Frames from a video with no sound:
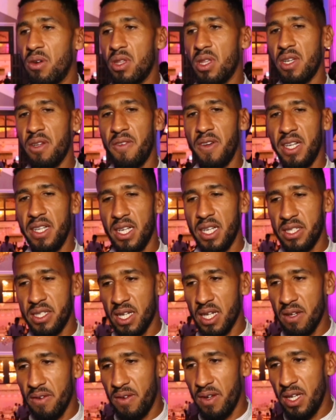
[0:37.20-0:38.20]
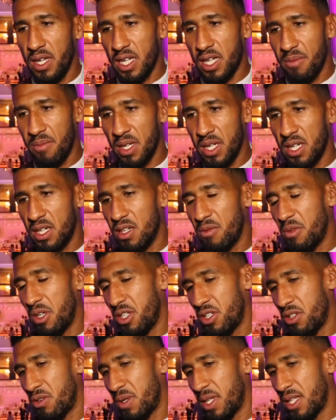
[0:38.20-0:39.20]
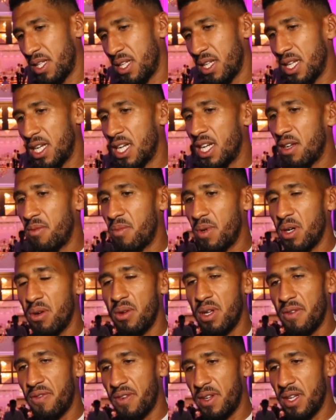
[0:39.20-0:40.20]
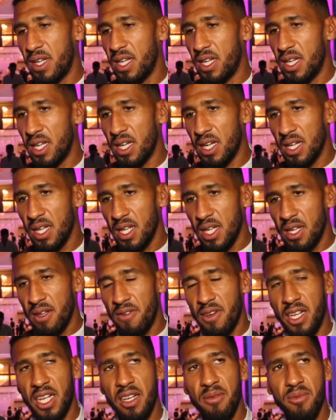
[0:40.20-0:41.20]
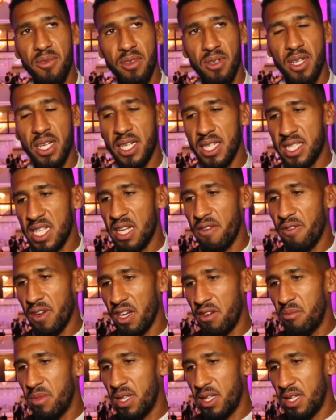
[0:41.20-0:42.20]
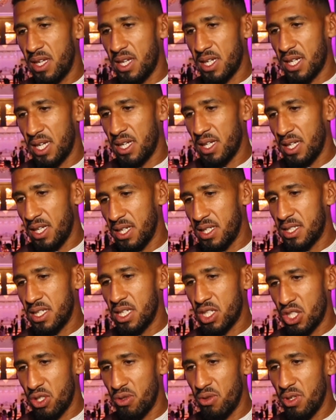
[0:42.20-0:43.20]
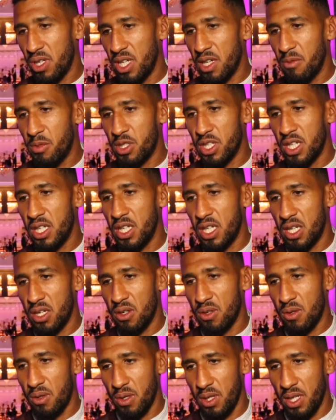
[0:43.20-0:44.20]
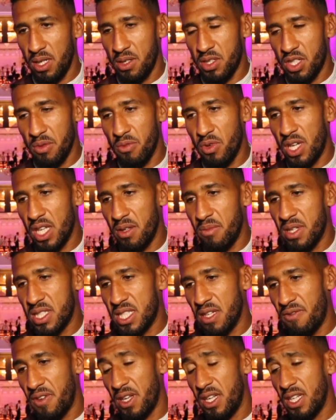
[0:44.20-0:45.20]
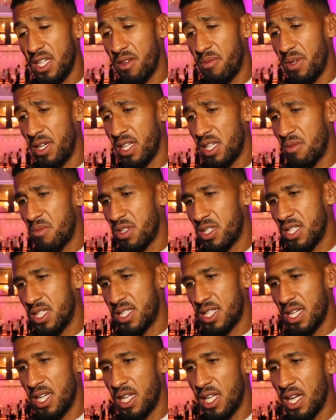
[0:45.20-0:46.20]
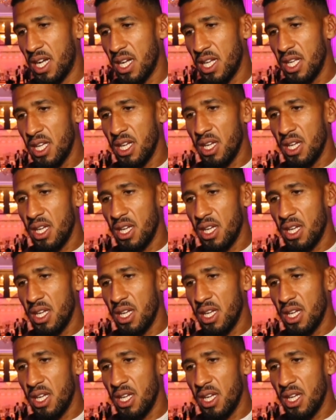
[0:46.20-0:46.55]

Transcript: قلت لك فانا شرف لي كبير انهم يهجوا عندي لعابه ولا فنانه فالحمد لله كتعرف القيمه ديالك عند الانسان شنو هي باش انه يجي من واحد المسافه اللي هي بعيده ماشي سهله